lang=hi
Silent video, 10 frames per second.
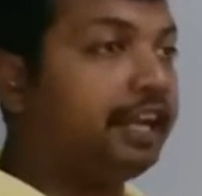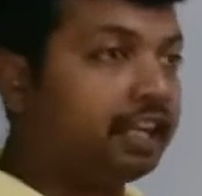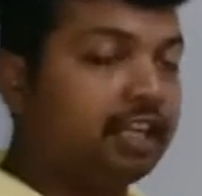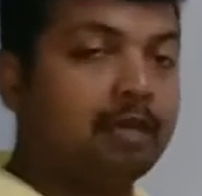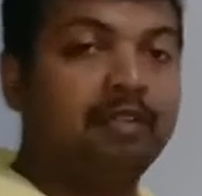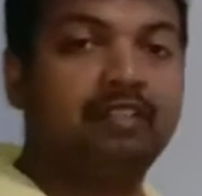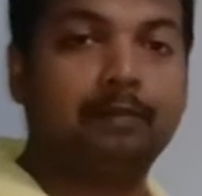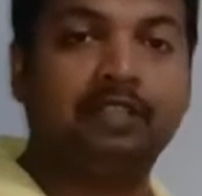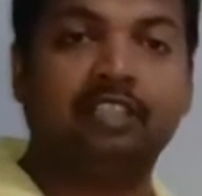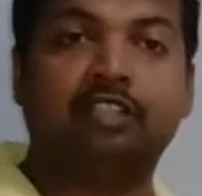एक डेटाबेस
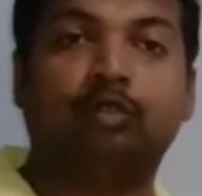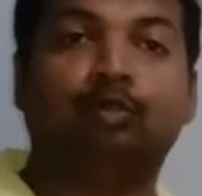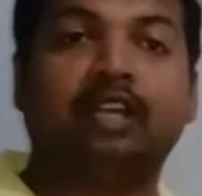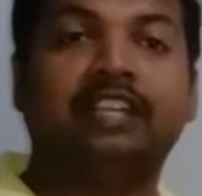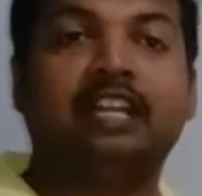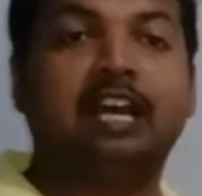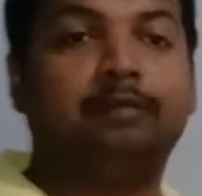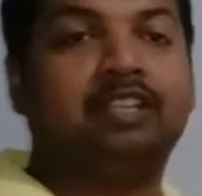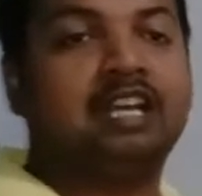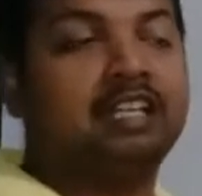एप्लीकेशन होता है यहाँ
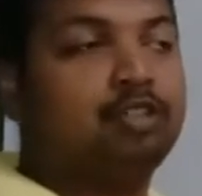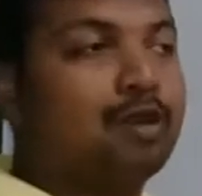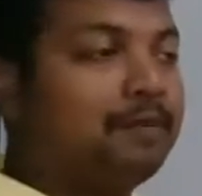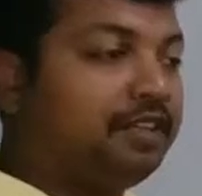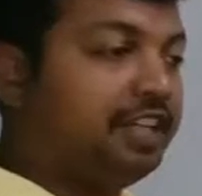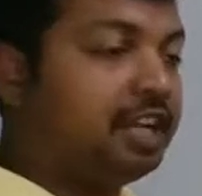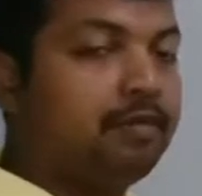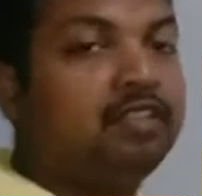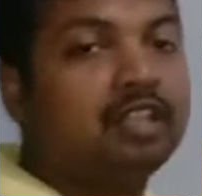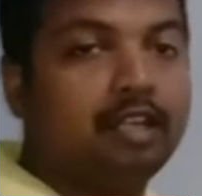पे क्या करते हो आप एक
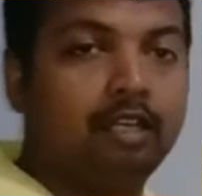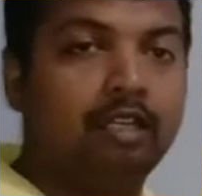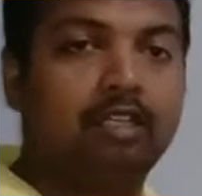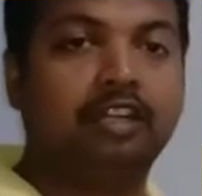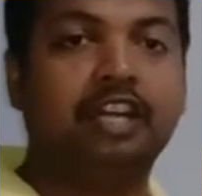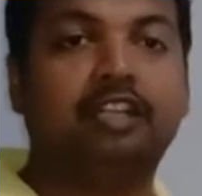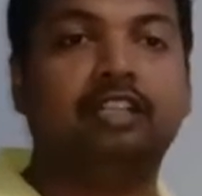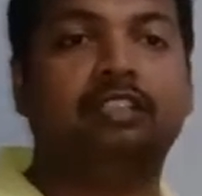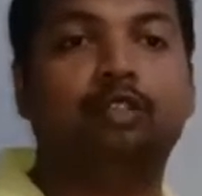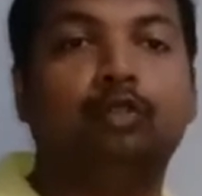डेटाबेस क्रिएट
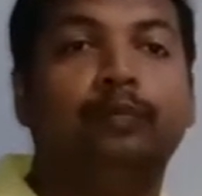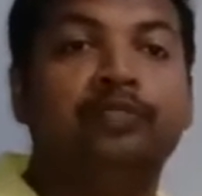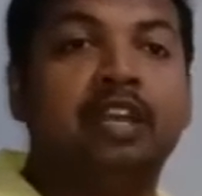करते हो